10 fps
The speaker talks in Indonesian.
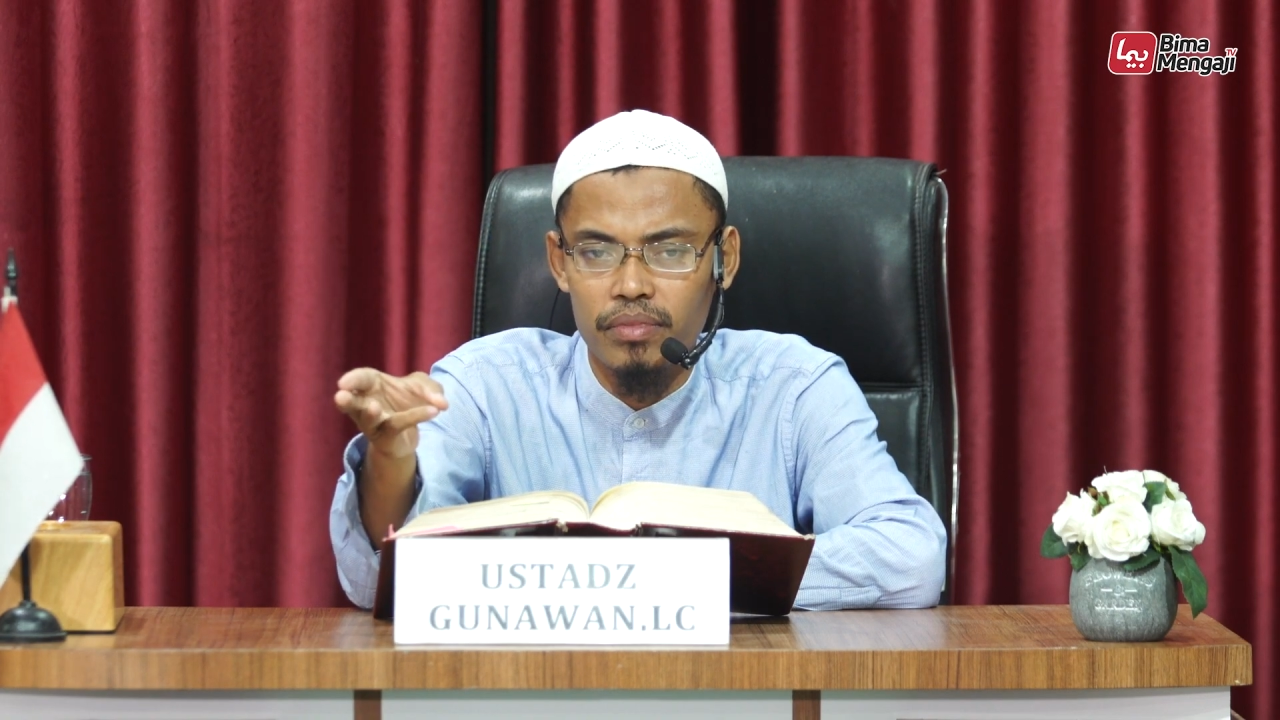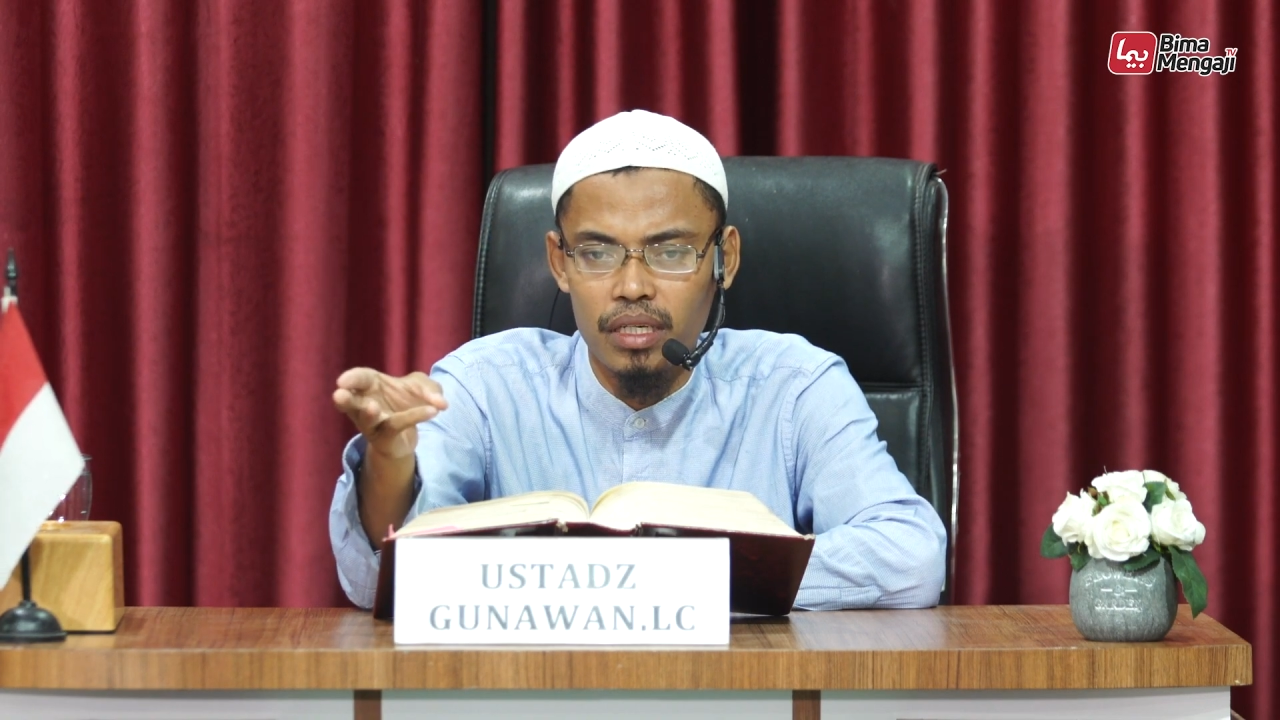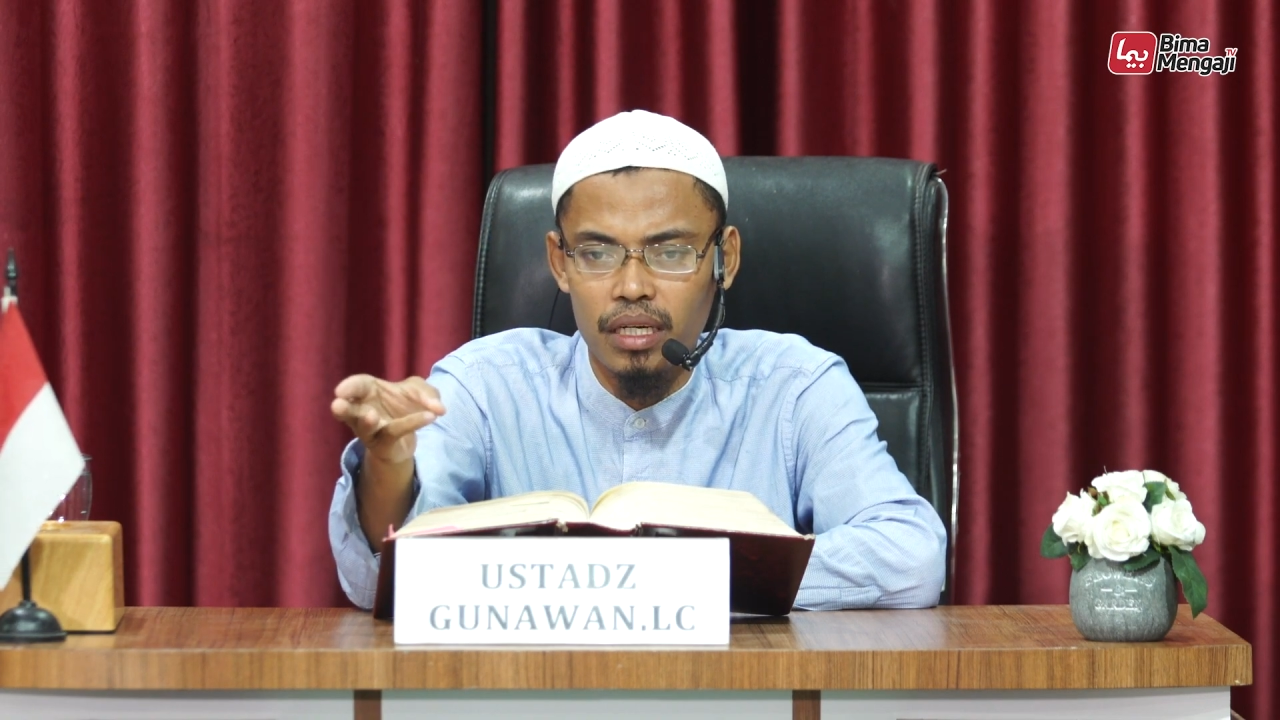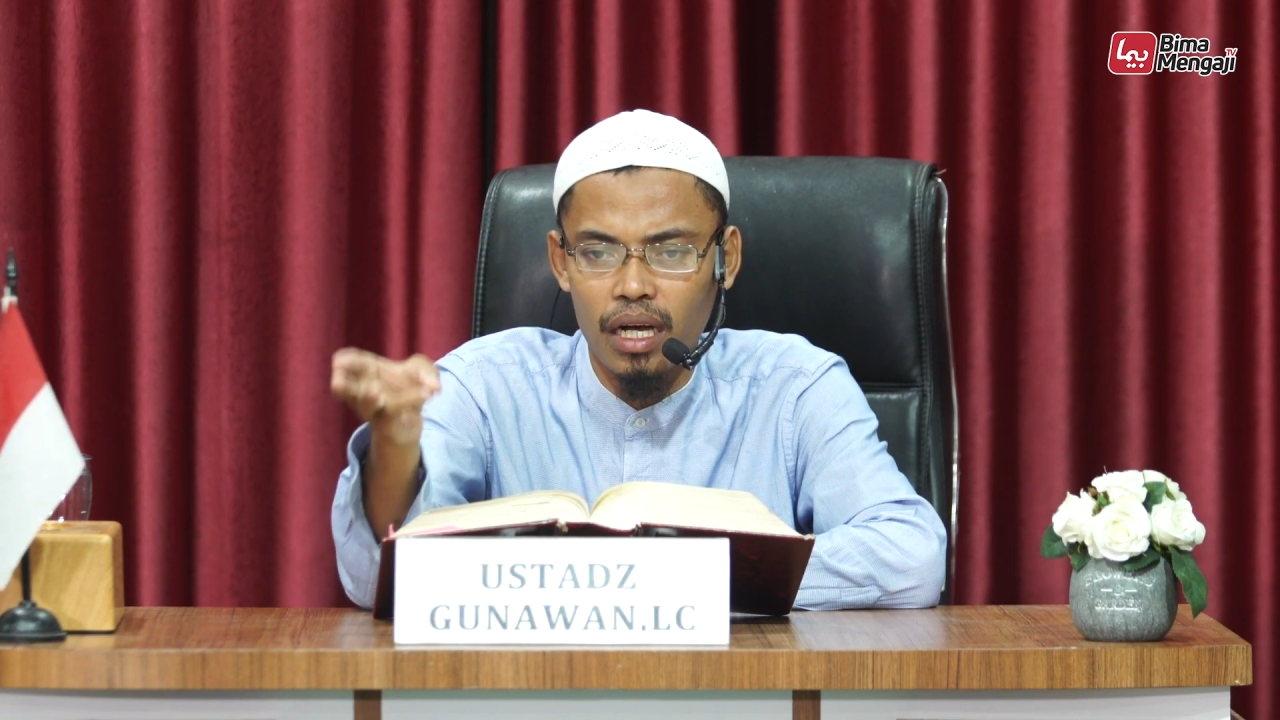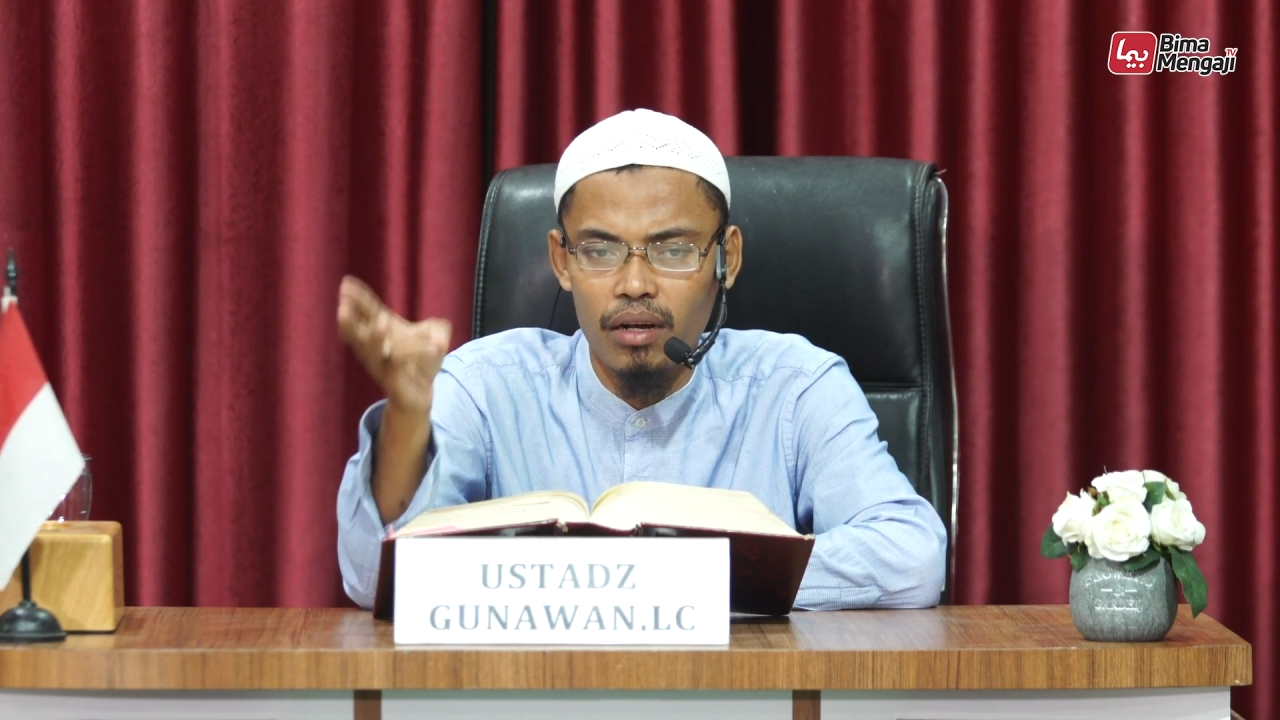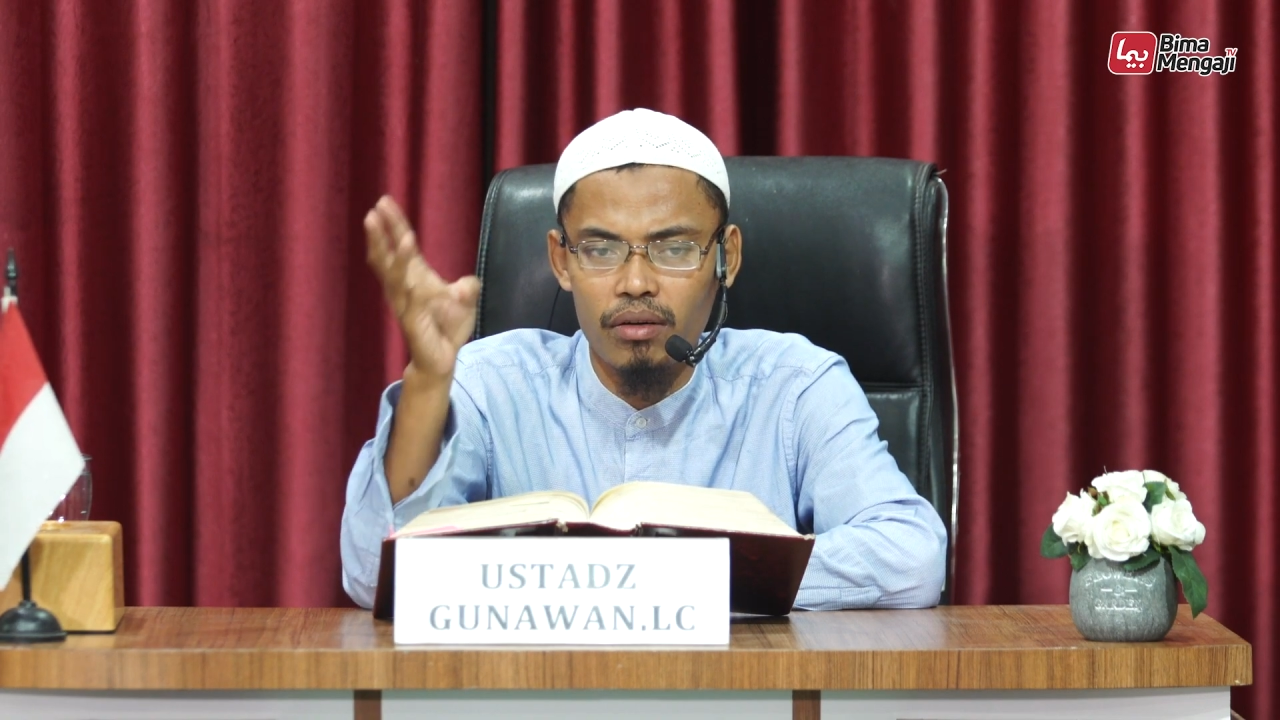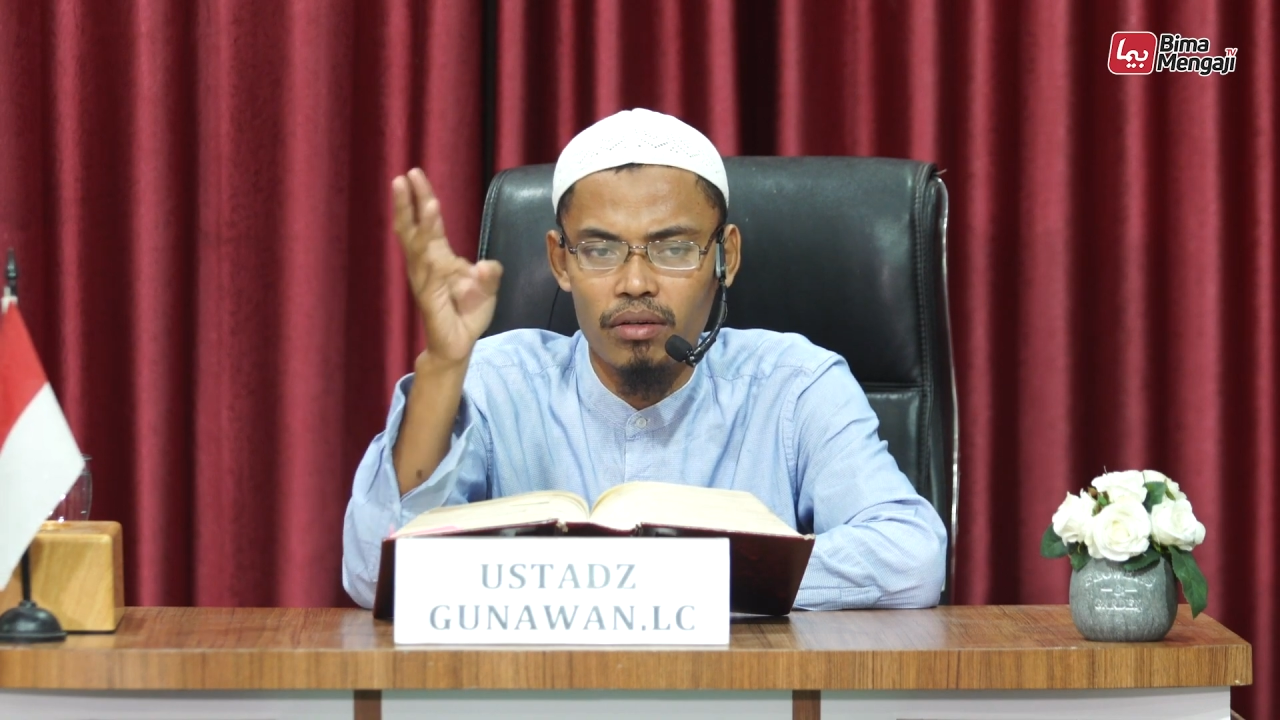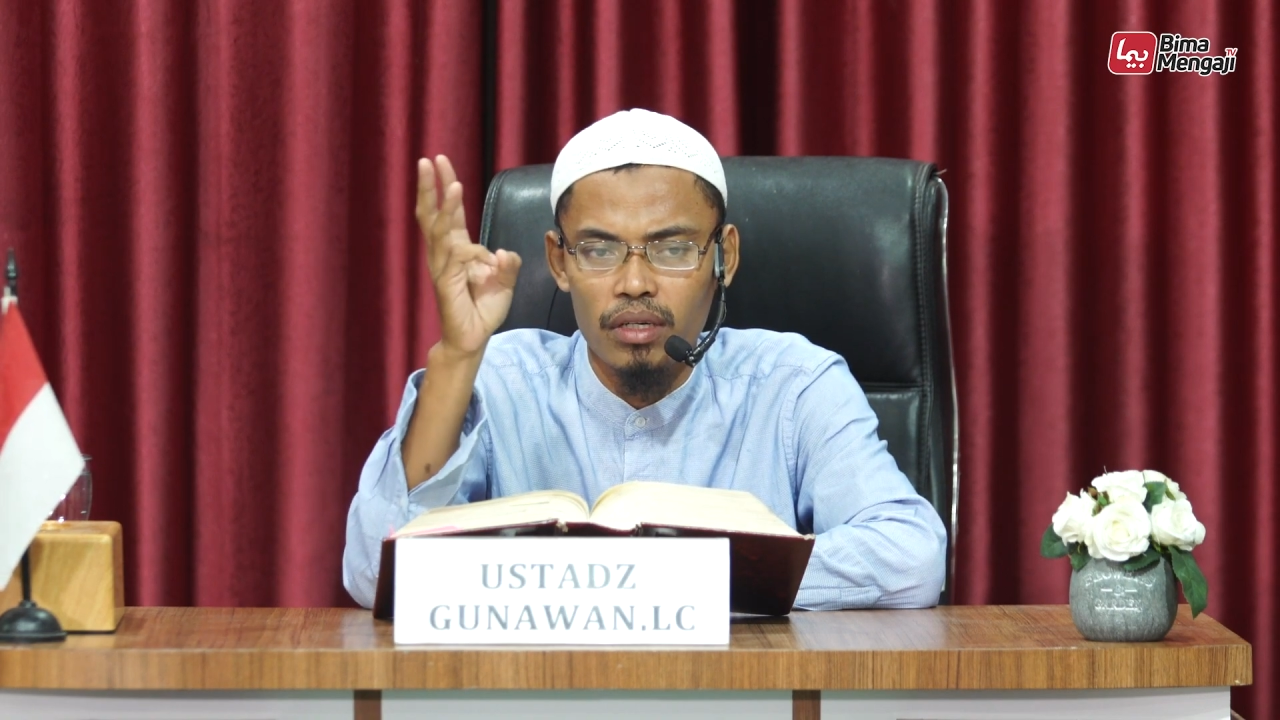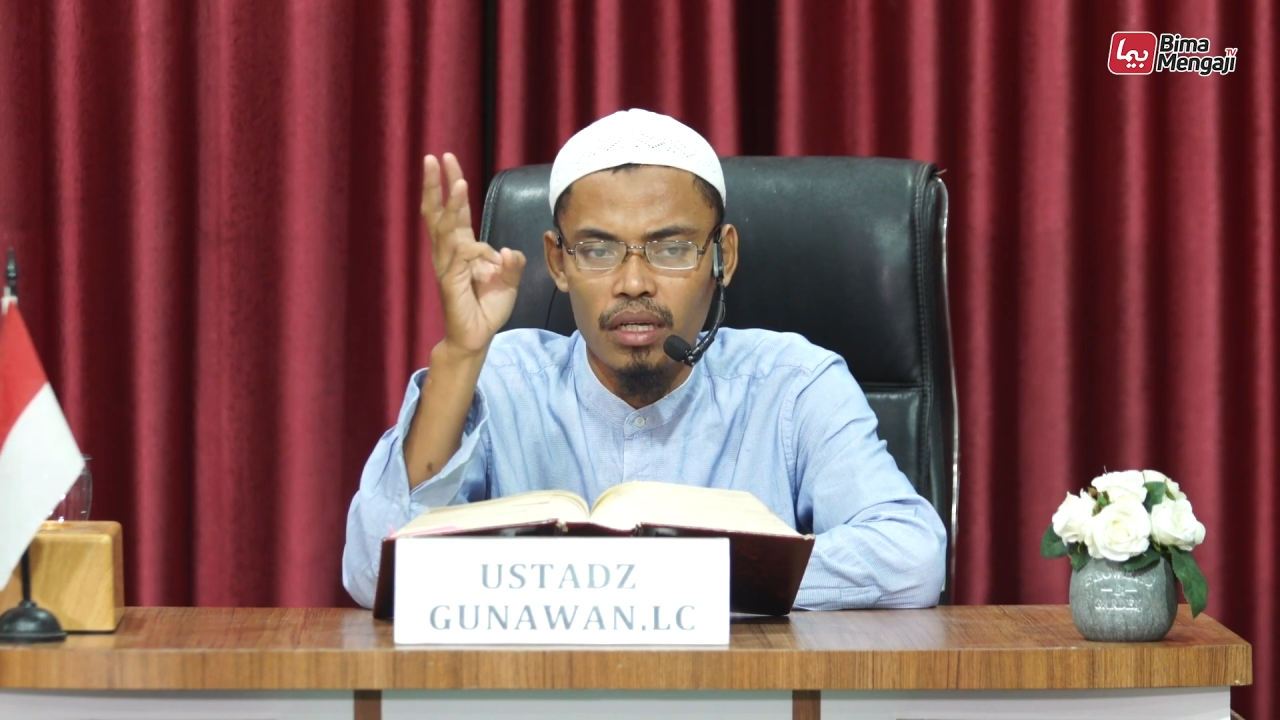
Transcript: Ya, kalau